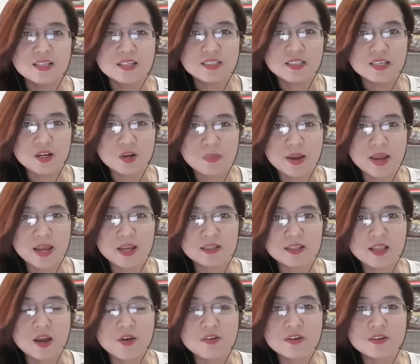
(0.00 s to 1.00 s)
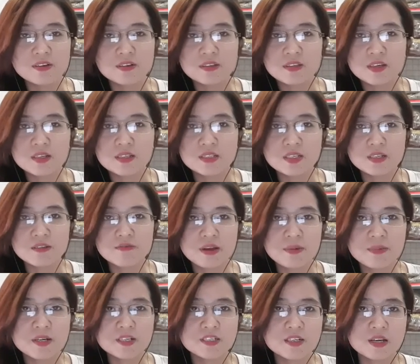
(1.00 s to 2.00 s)
Chào bạn, Thảo Dược Đức Thịnh xin phép
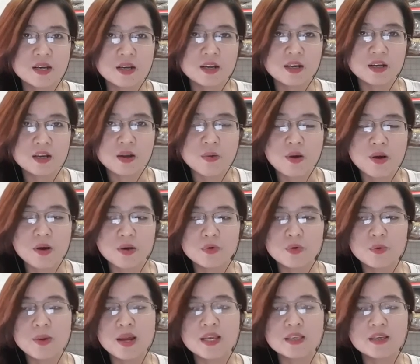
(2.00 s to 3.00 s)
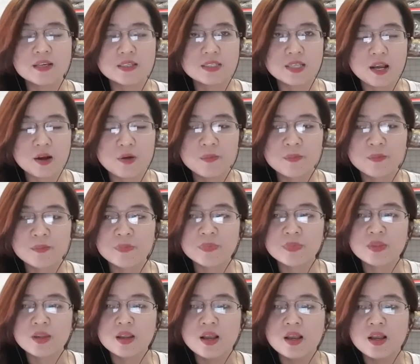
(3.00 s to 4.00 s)
được trả lời câu hỏi của bạn như sau.
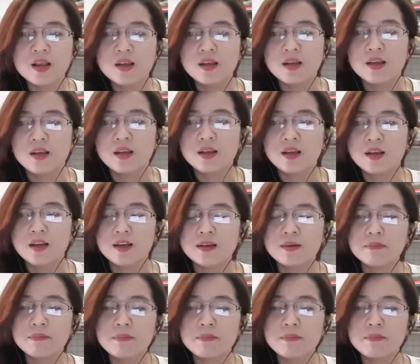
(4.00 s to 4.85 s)
Âm